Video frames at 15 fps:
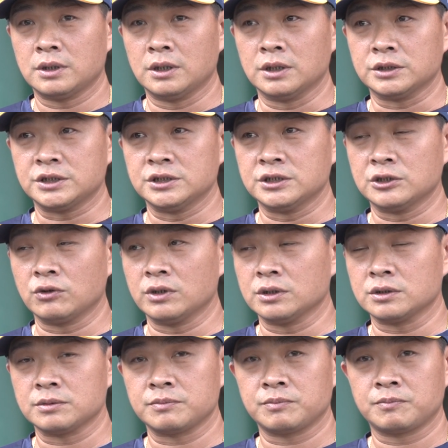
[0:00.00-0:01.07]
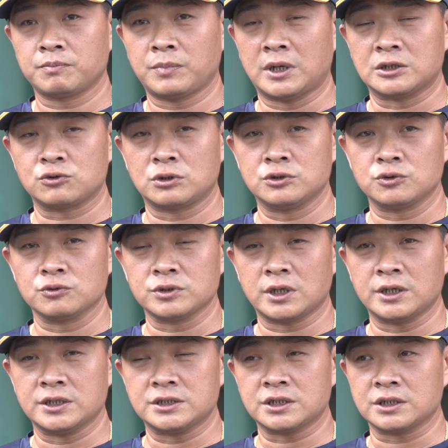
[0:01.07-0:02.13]
呃，现阶段把专注
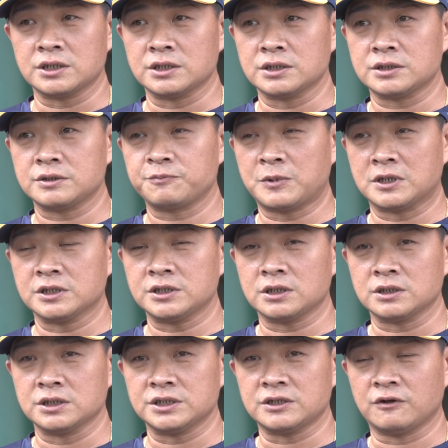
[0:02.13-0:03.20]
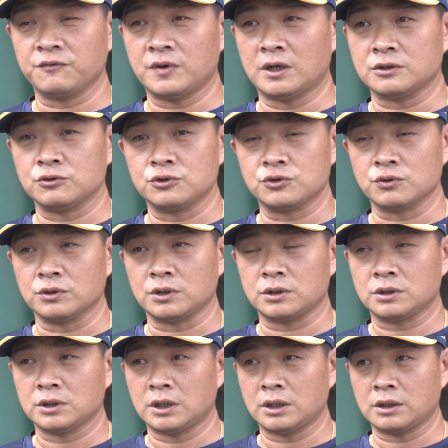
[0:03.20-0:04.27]
在这个方向的想法去做了
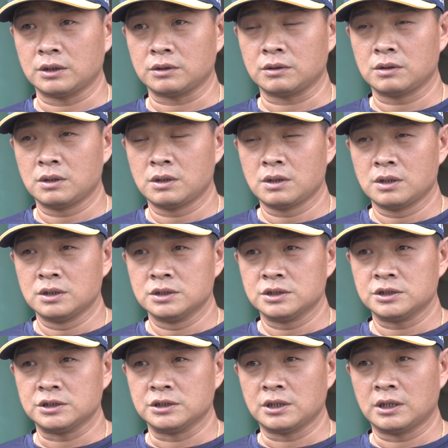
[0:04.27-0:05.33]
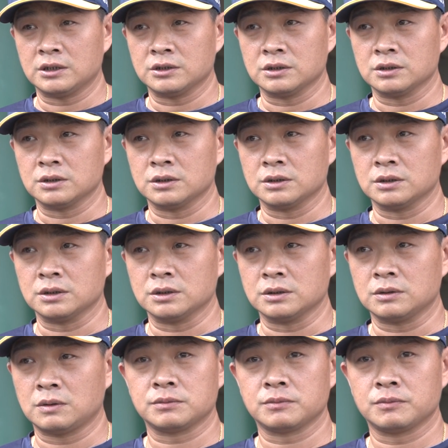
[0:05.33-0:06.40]
啊，其他的
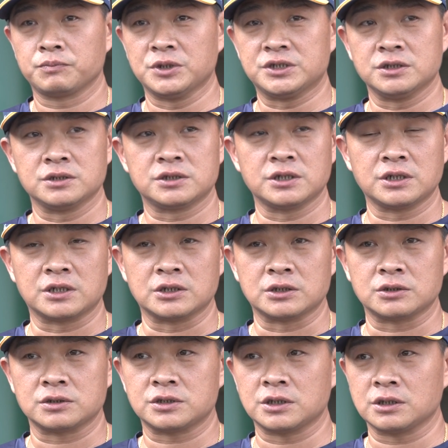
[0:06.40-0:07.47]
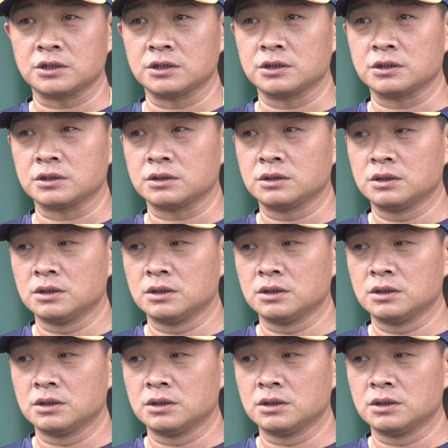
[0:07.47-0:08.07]
毕竟这个这个